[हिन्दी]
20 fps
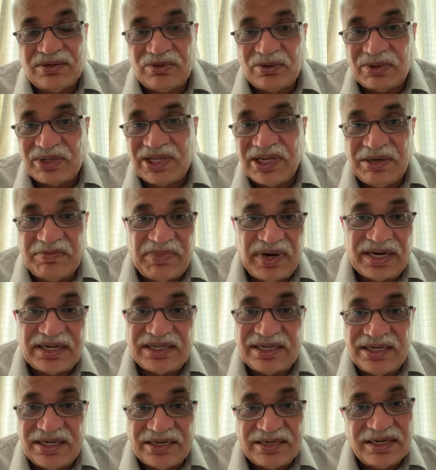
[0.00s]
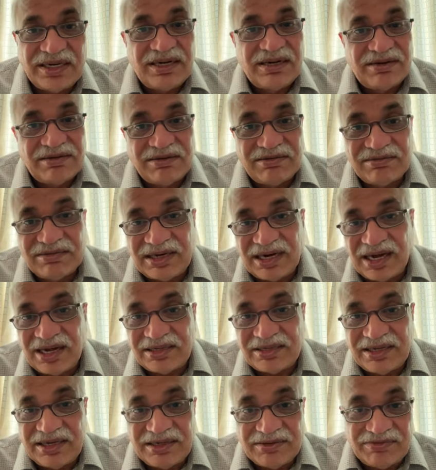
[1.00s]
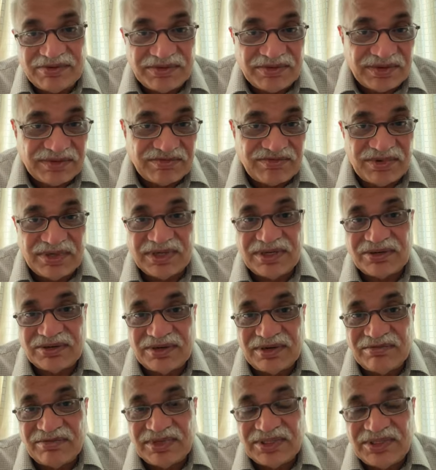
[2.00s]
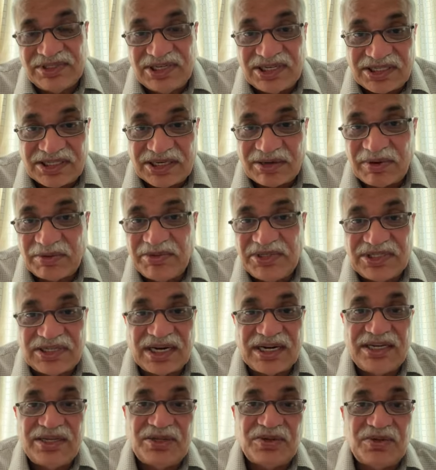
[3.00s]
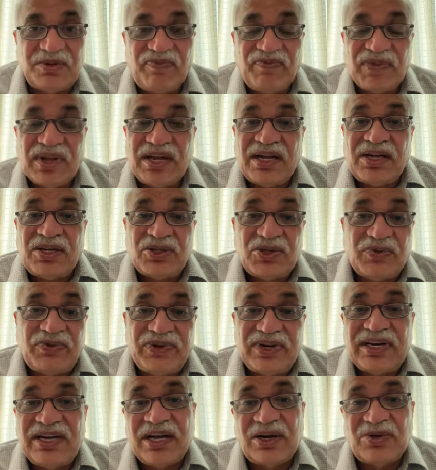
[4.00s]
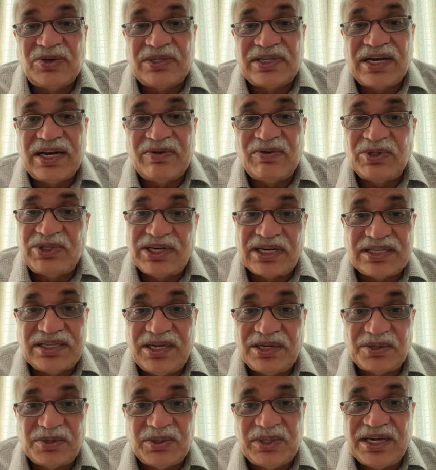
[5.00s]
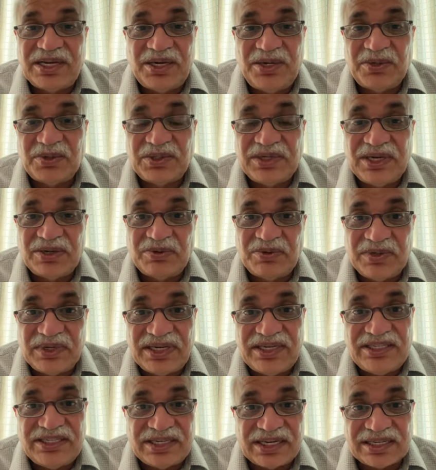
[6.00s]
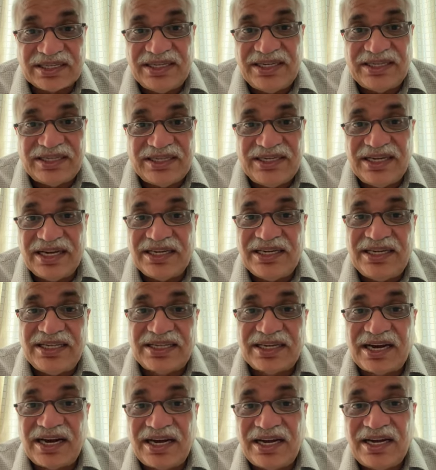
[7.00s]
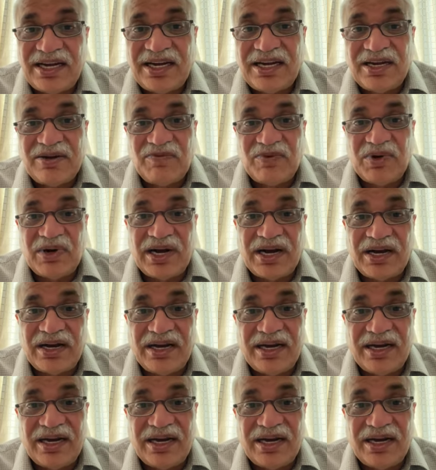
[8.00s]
उठते बैठते नहाते जिस समय भी चाहें तो तो फिर क्या होता है वो शक्तियाँ तो देख रही होती हैं उनकी शक्ति इतनी है कि इतना वो